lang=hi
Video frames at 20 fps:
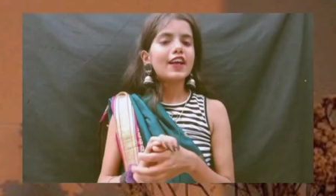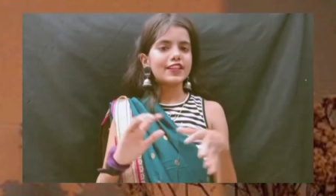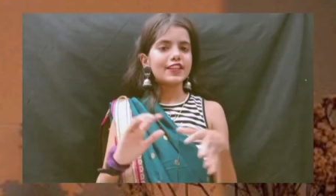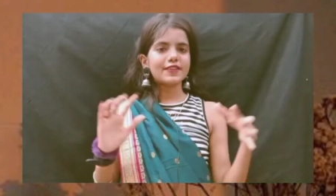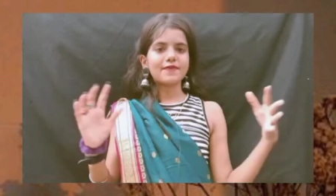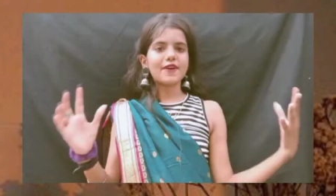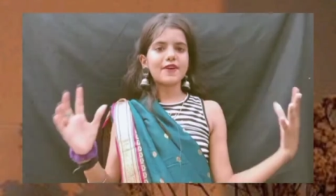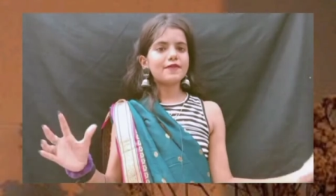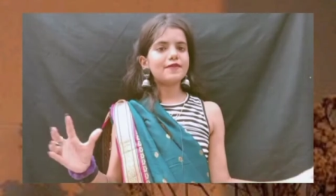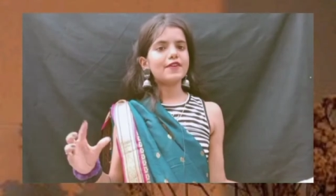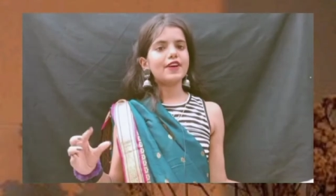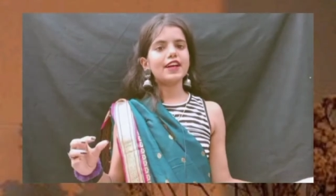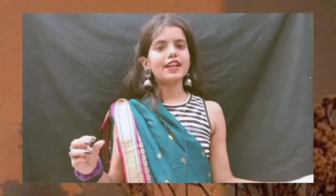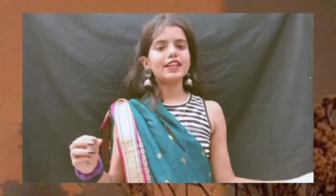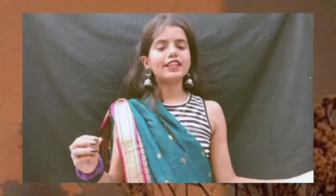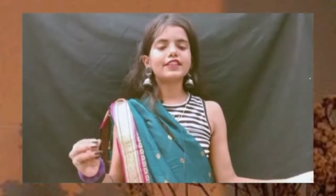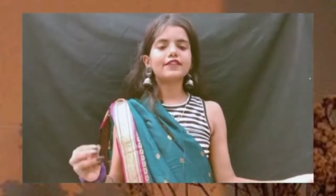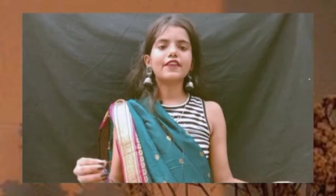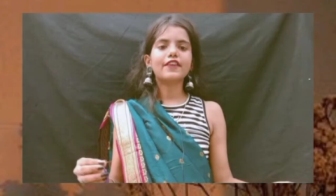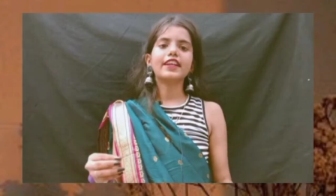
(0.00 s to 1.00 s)
मैक्सिमा
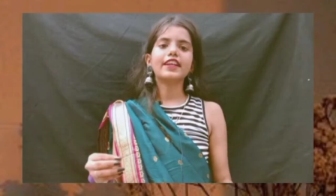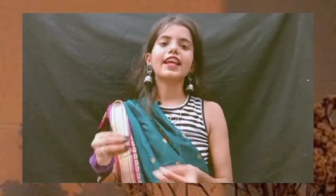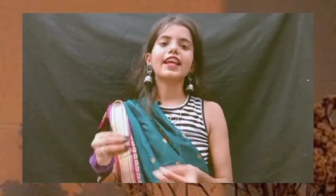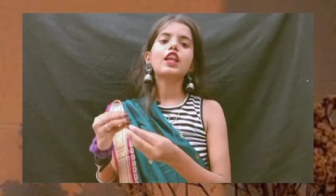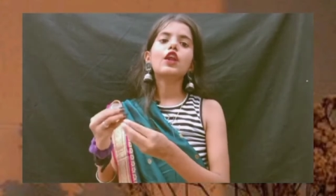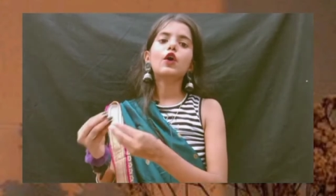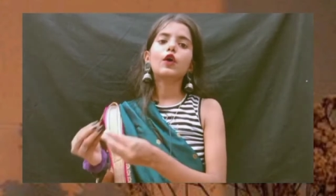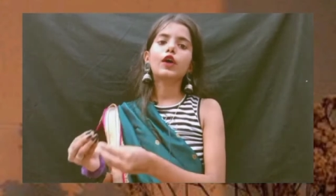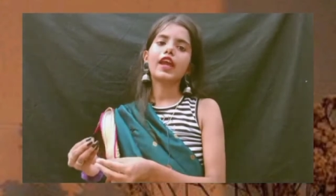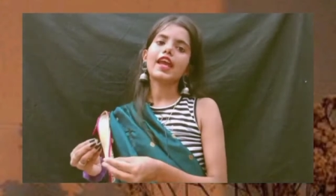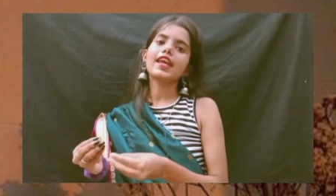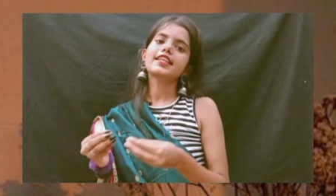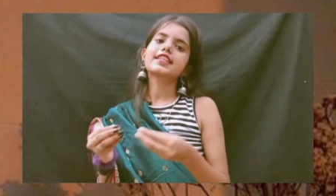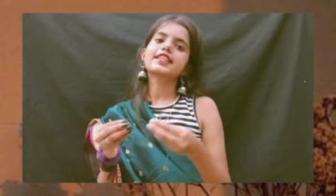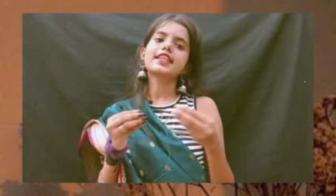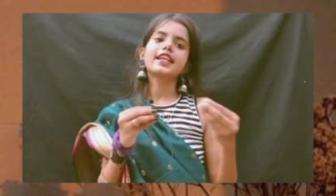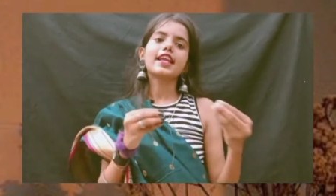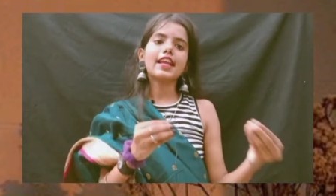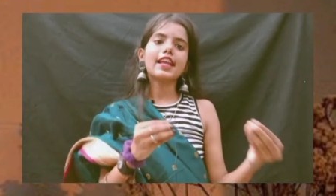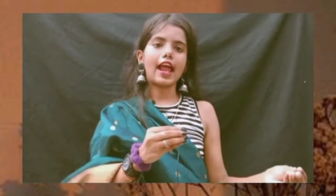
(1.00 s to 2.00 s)
फर्स्ट वन है
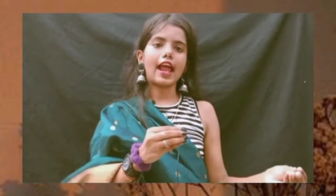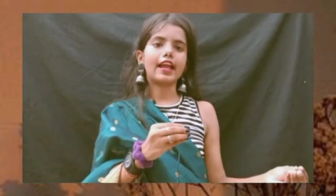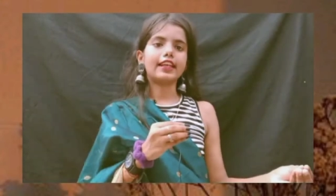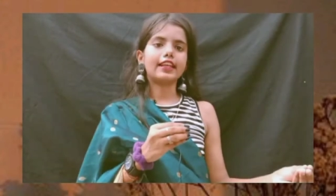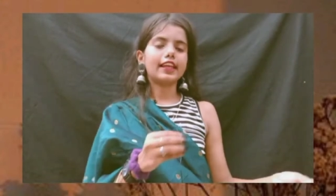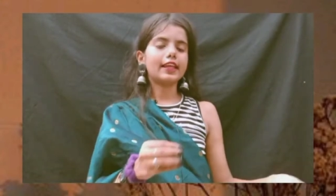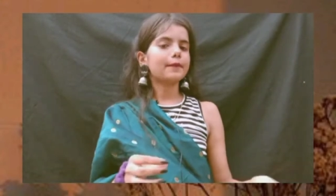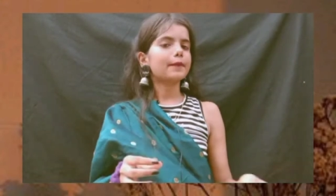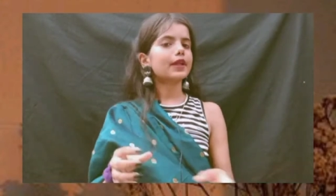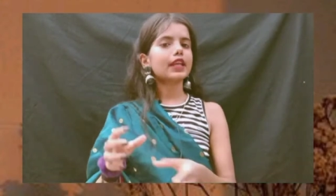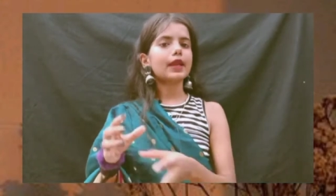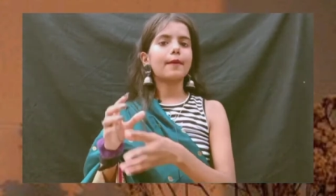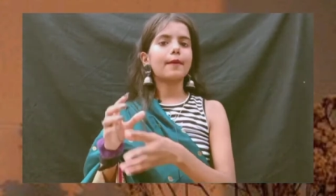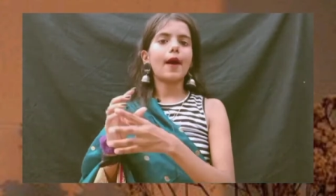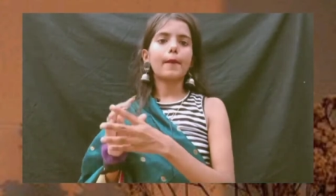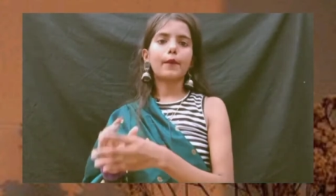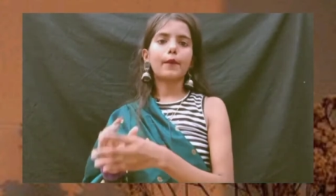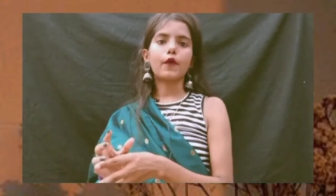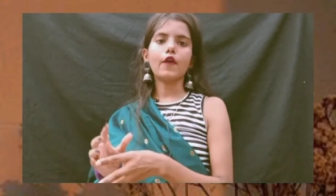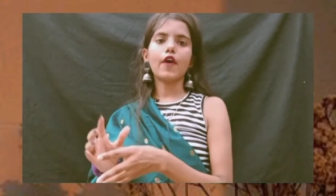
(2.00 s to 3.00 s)
लोकेशन एंड लाइटनिंग मतलब
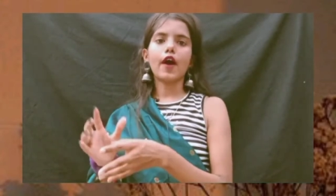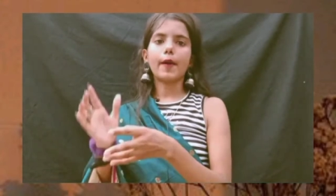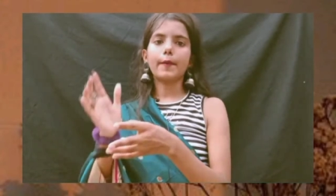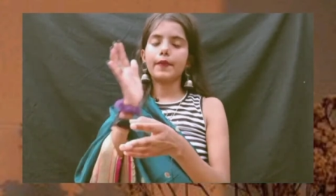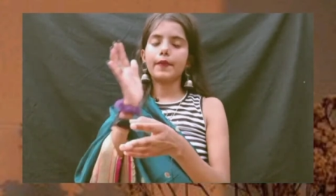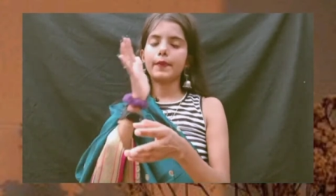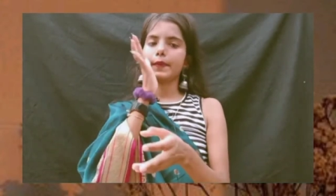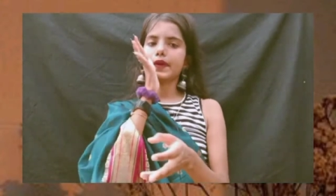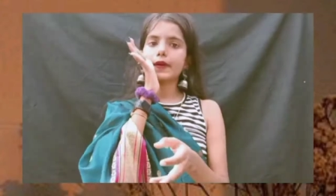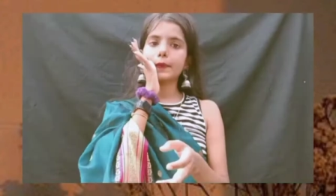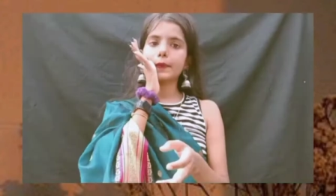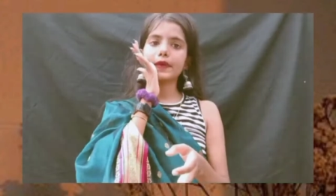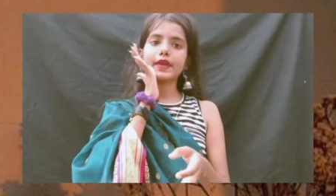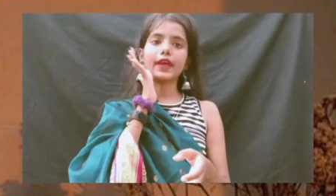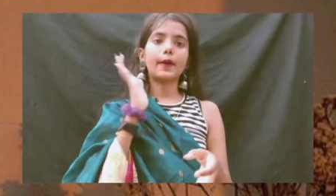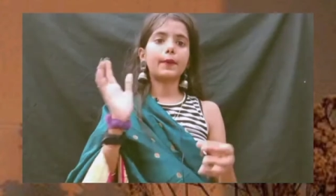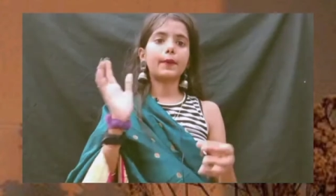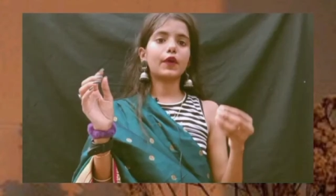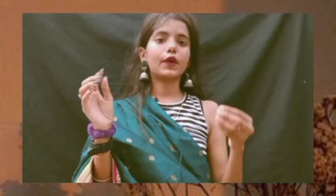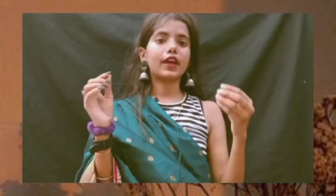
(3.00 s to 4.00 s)
आपको आप मतलब कि
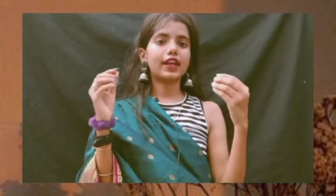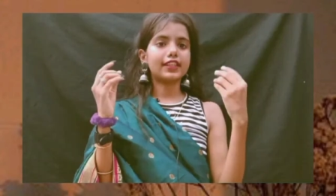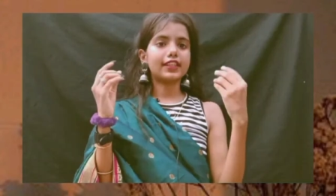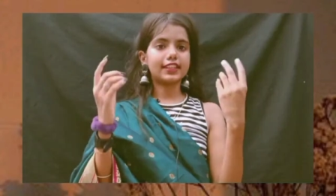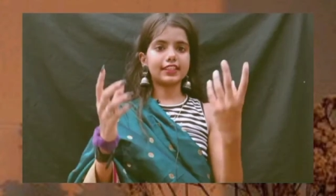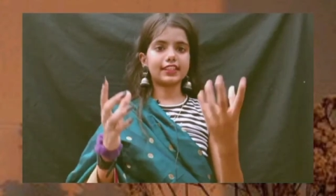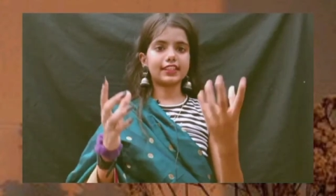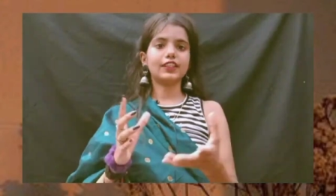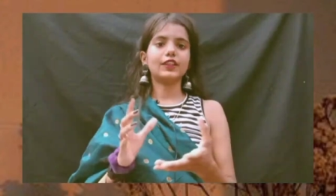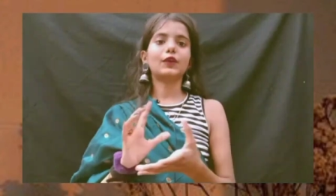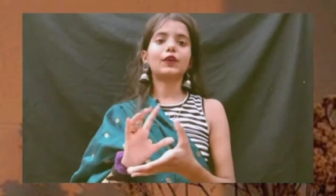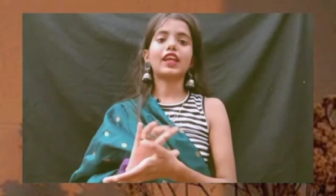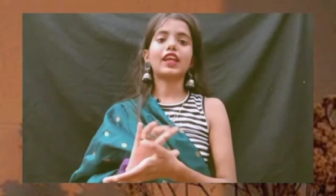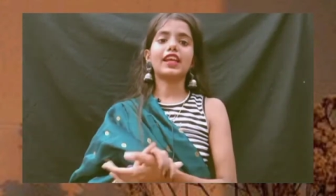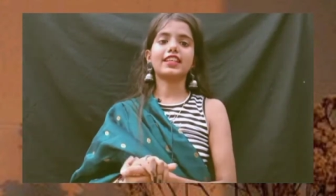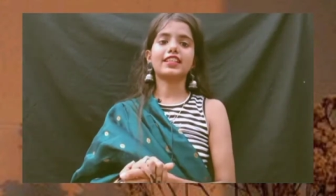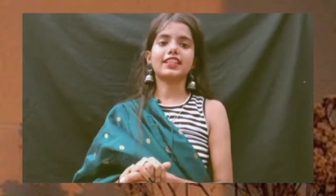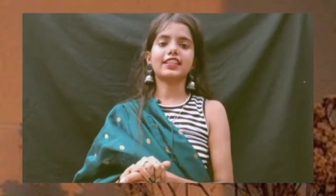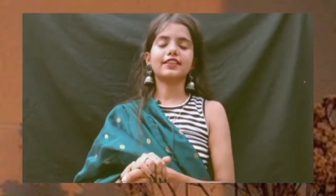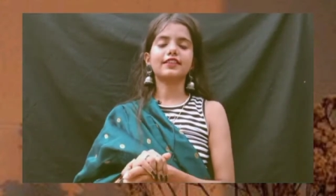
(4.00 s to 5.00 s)
आपको एक अच्छी सी
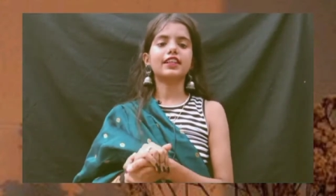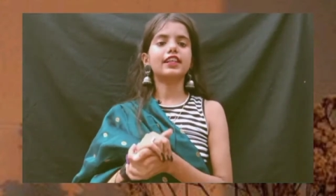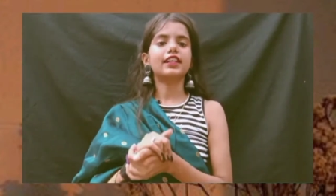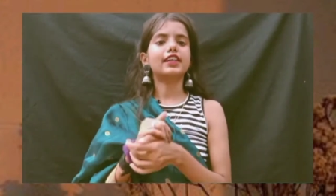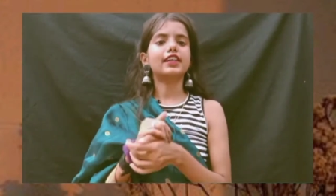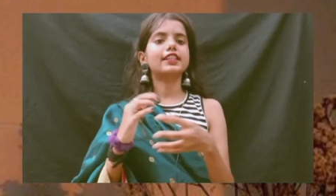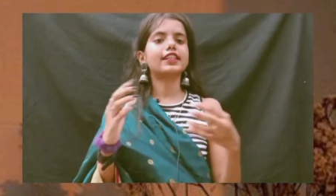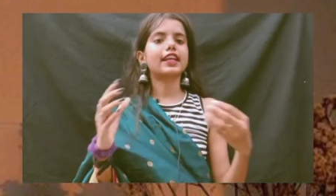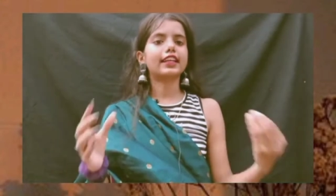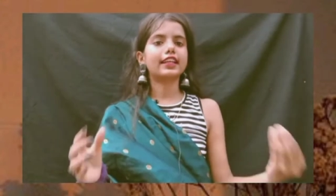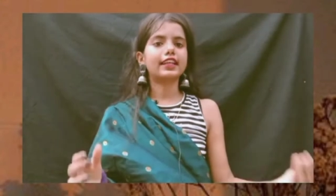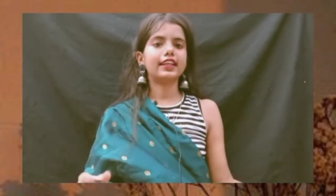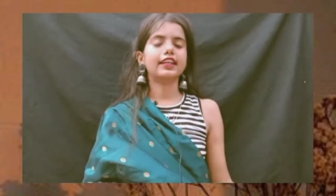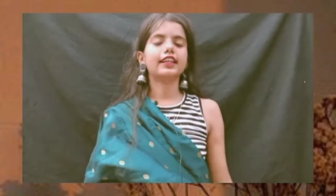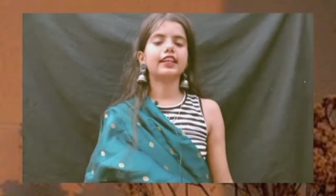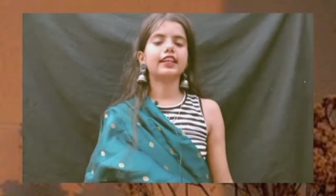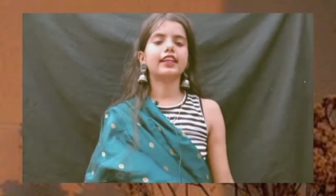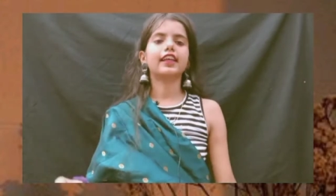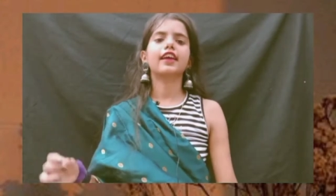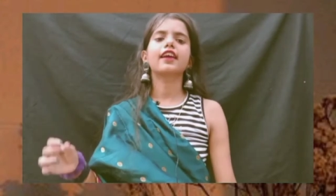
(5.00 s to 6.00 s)
लोकेशन सेट uh,
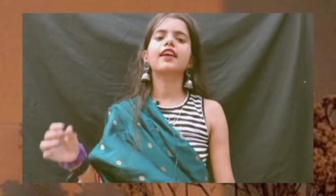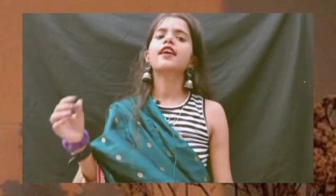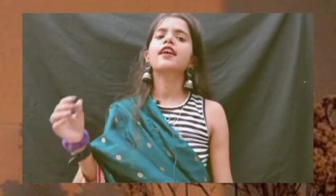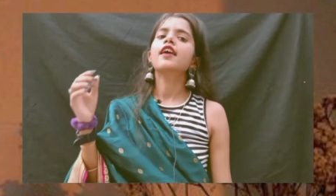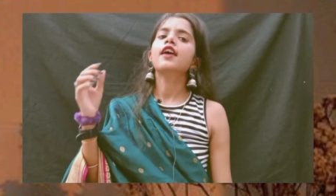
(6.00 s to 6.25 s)
करनी है